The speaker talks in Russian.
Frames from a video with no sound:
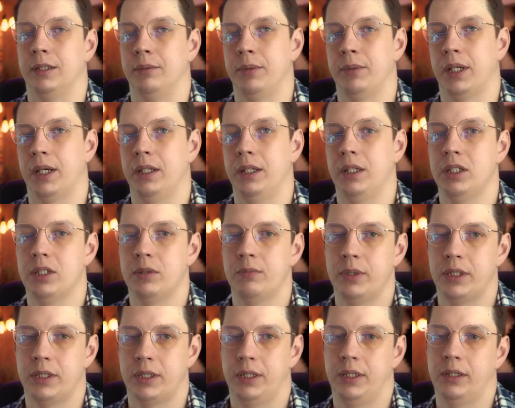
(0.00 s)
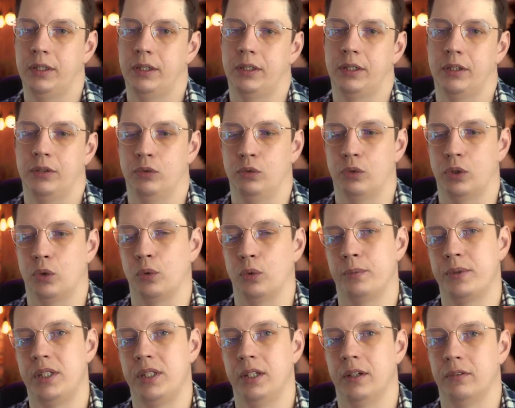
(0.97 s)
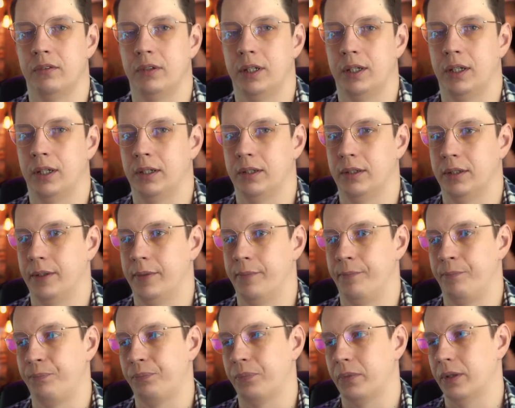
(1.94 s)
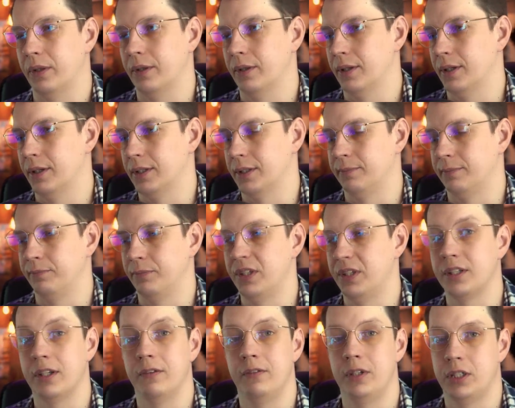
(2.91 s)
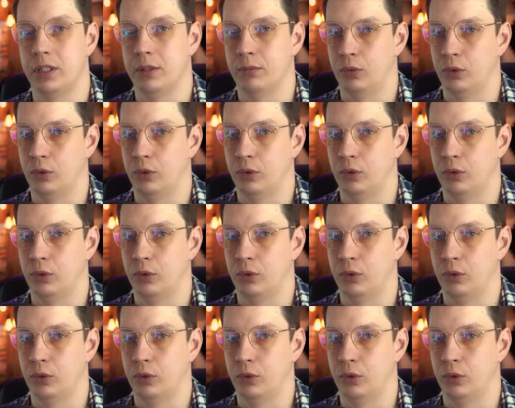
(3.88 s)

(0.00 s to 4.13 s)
механизмы, сделать ну, такую псевдо э, независимую